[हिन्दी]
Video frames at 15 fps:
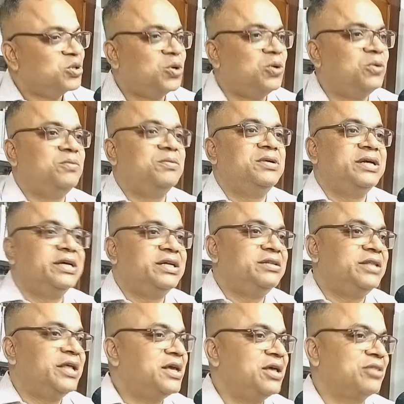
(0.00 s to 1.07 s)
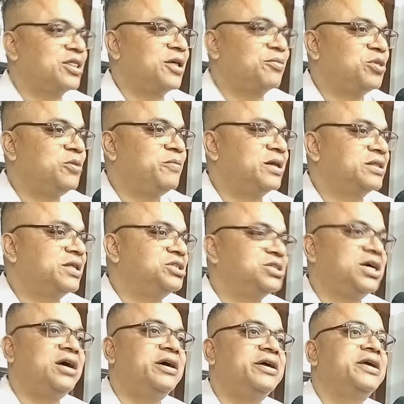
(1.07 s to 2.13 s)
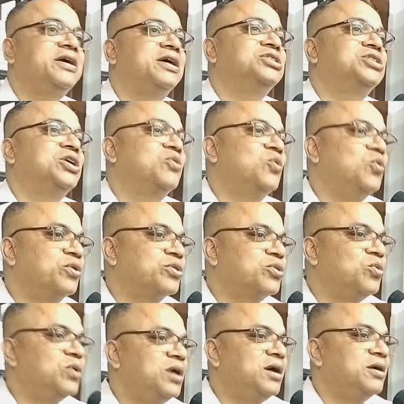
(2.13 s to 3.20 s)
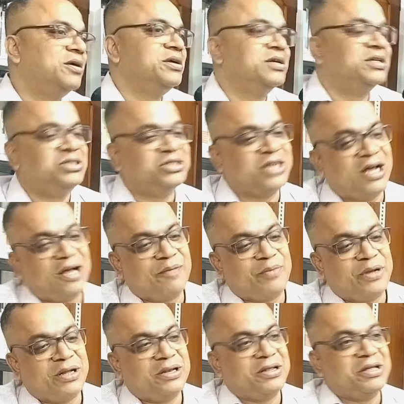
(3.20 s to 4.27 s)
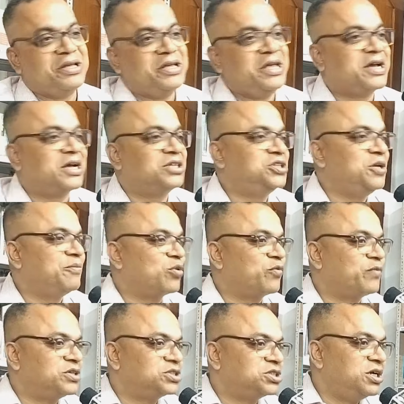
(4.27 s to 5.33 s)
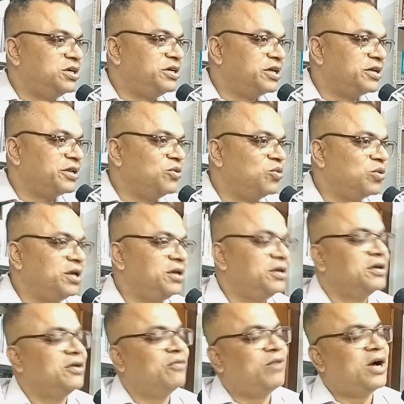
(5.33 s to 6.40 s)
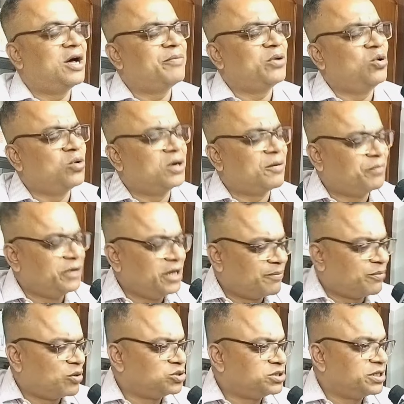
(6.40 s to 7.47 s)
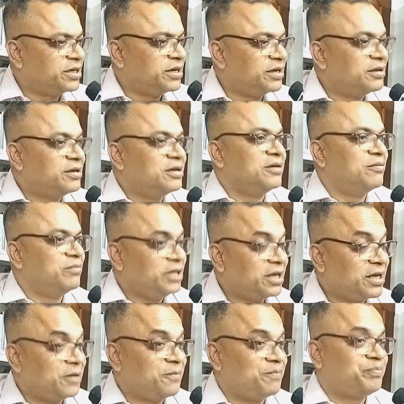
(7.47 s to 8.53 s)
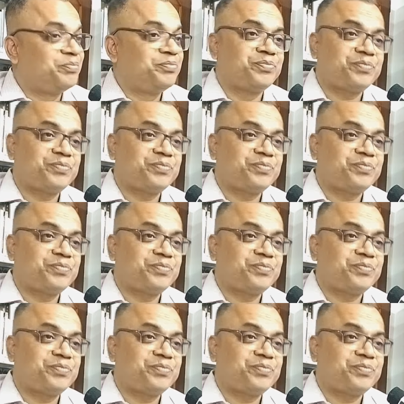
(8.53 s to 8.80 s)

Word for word: तो देखिए साफ सी बात है जहाँ एक अच्छा कोर्स होगा जहाँ पर एक अच्छी प्रोफेशनल डिग्री होगी वहाँ पर लोग अपने आप पहुँचेंगे देखिए